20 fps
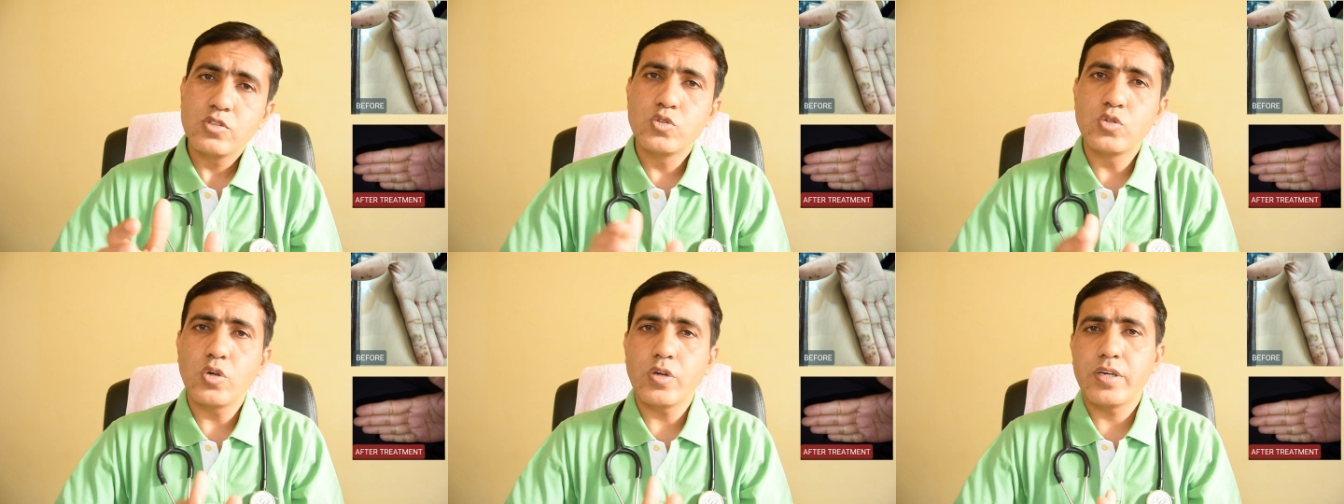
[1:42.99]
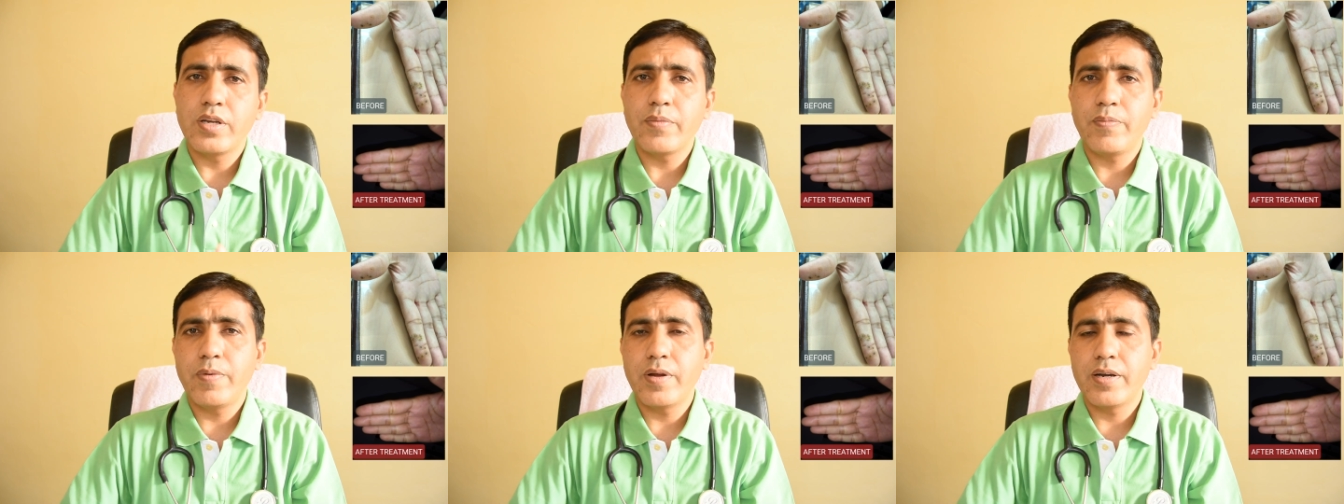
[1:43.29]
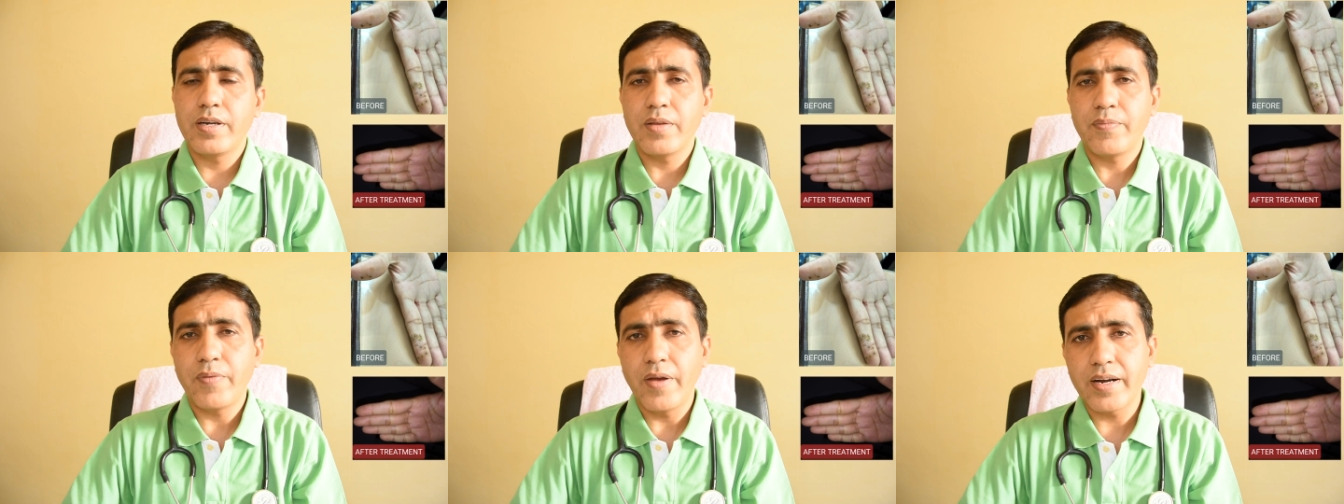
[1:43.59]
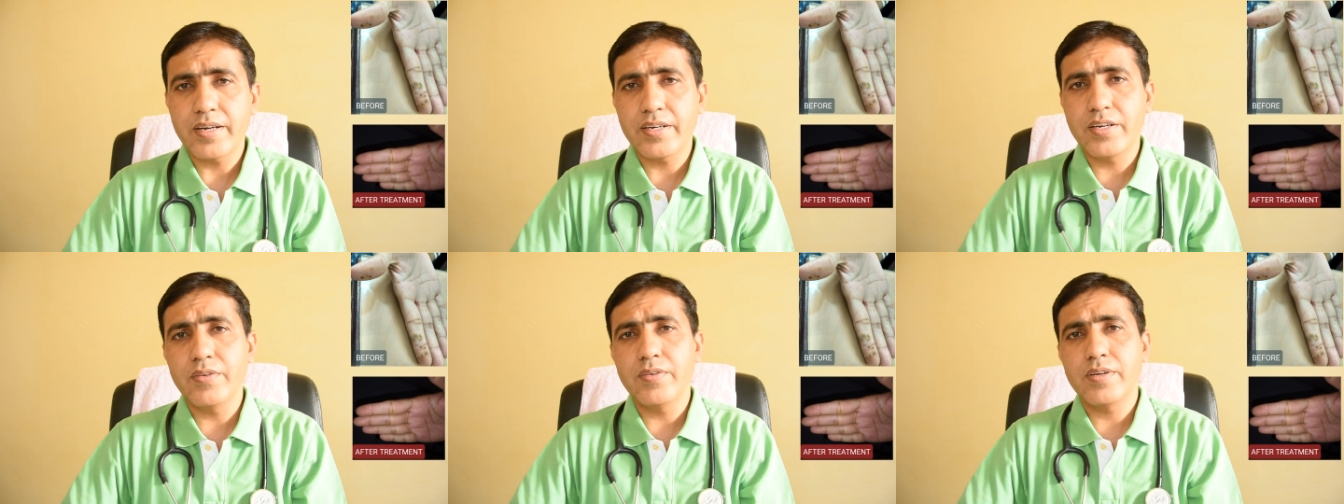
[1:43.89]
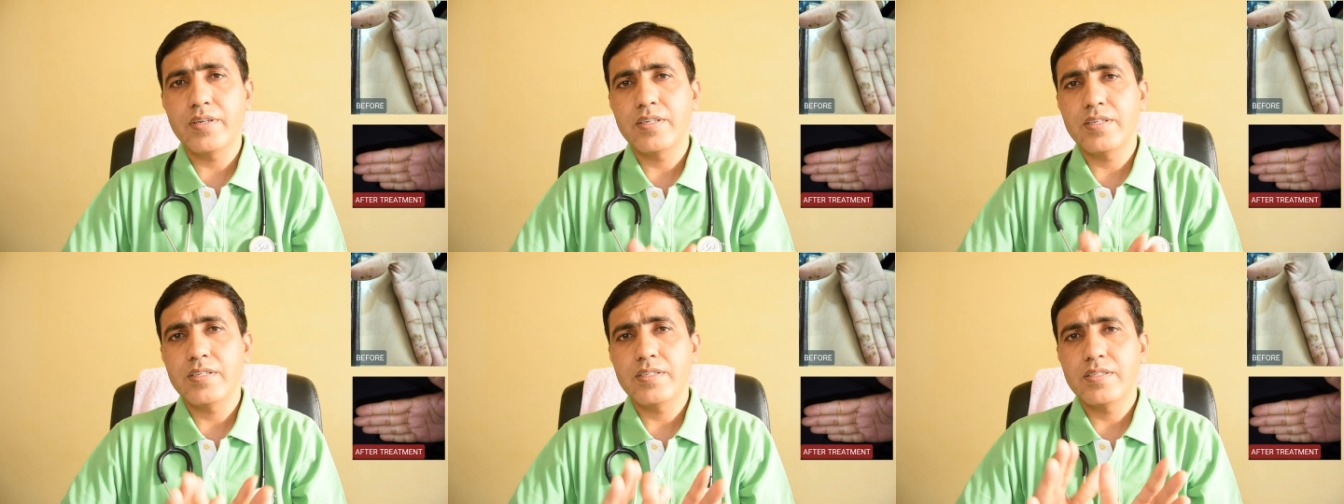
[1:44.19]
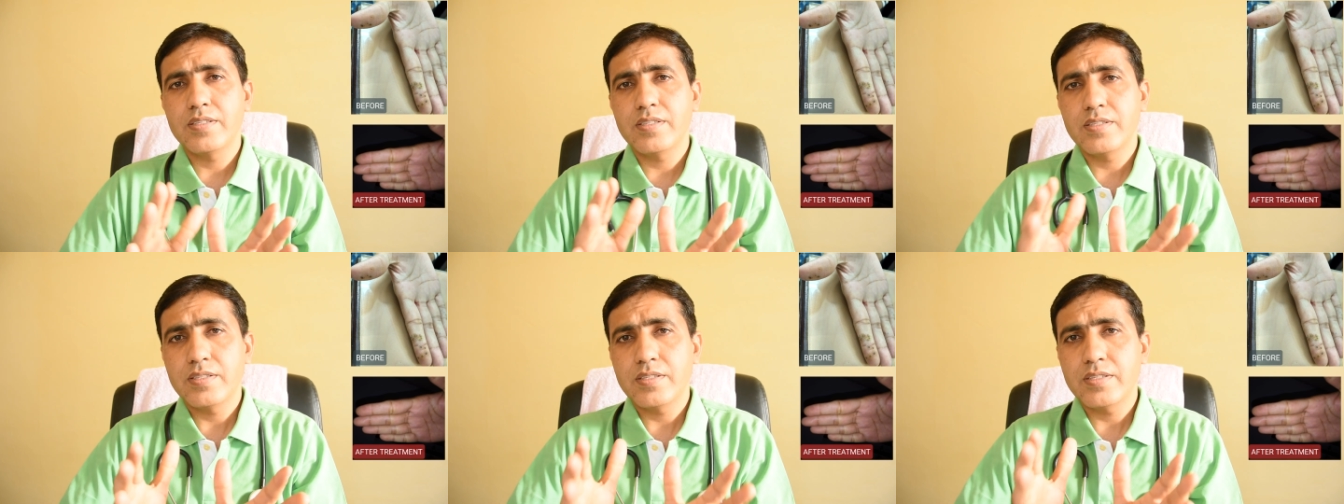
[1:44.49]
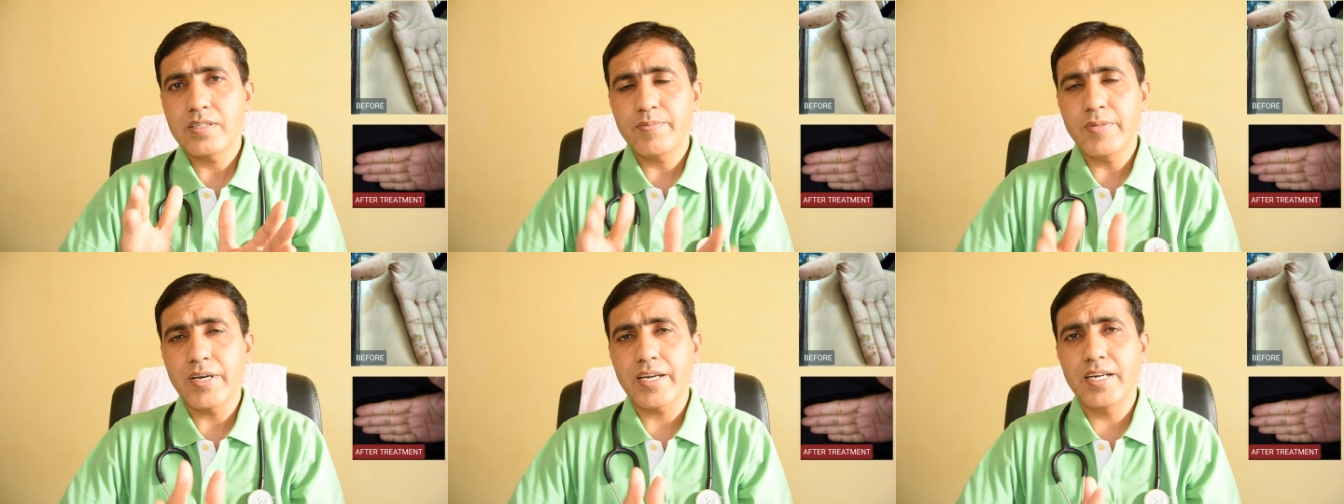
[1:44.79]
जो डिफेक्टिव
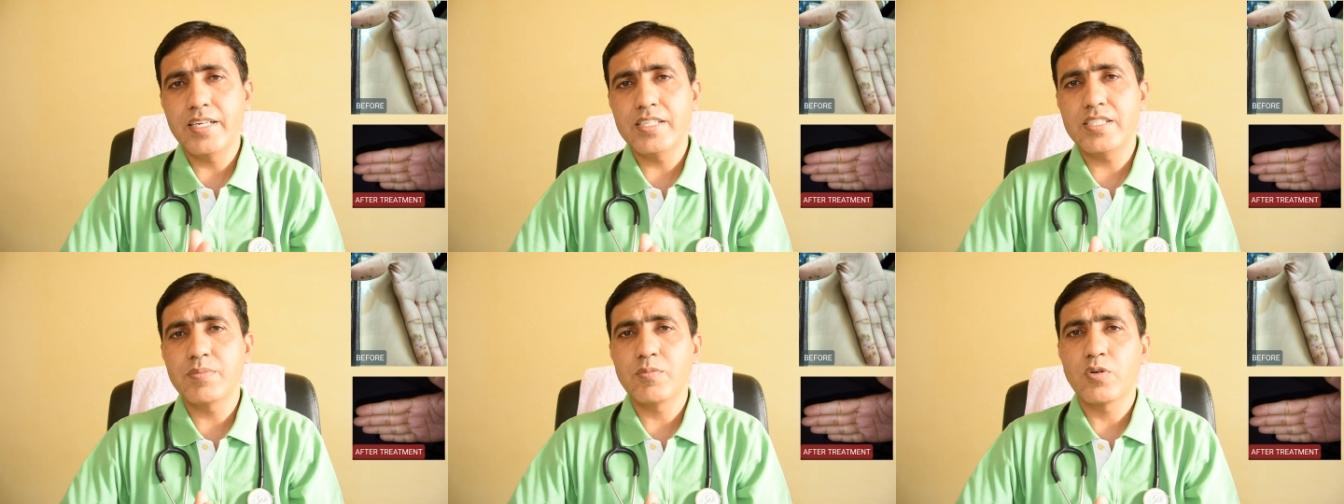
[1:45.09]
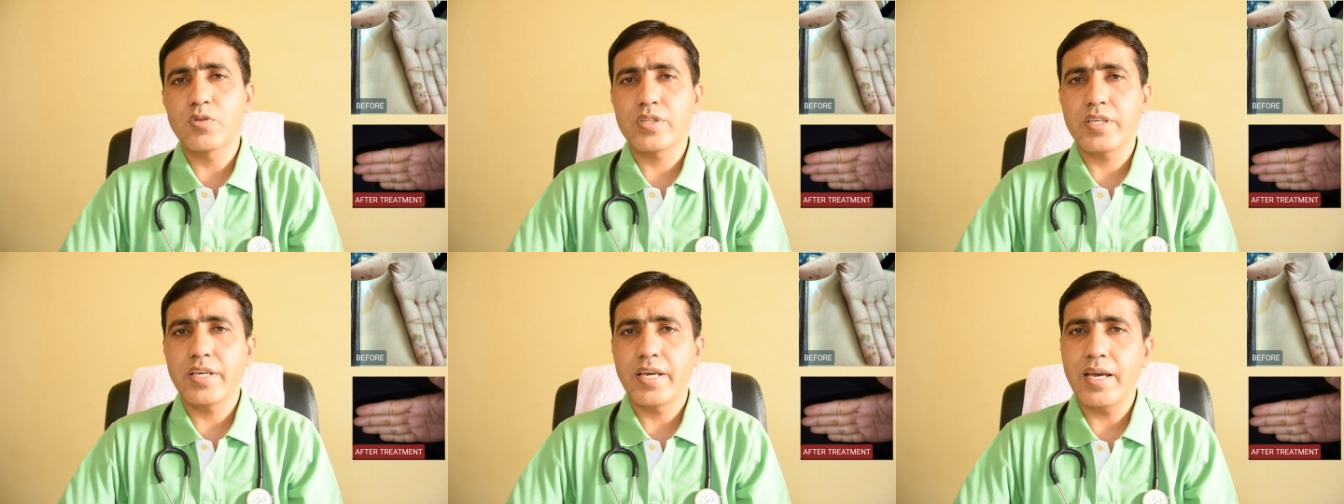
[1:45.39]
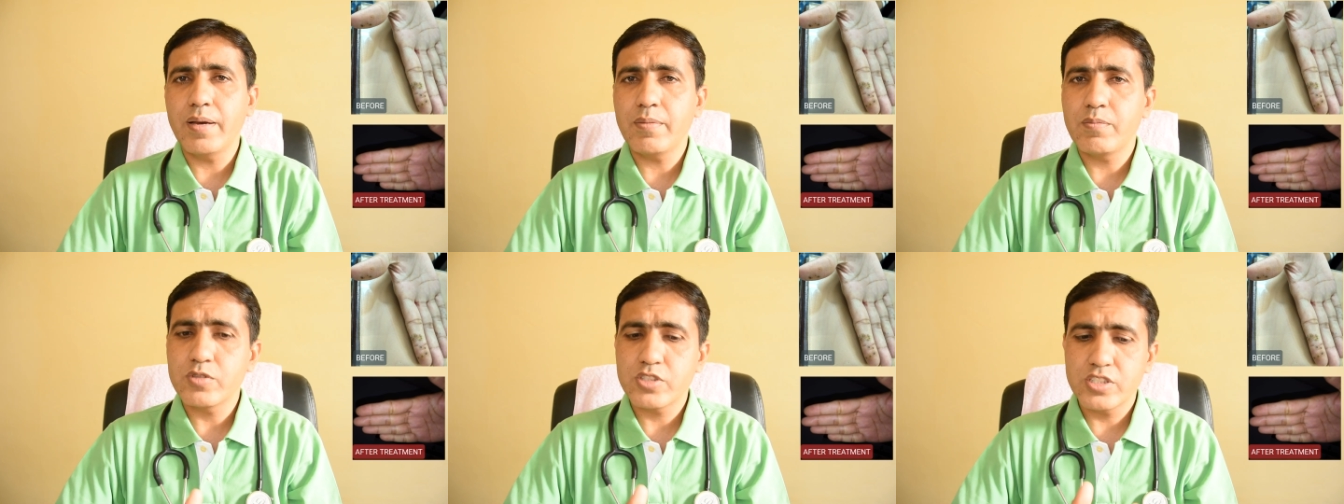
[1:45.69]
मैकेनिज्म होती है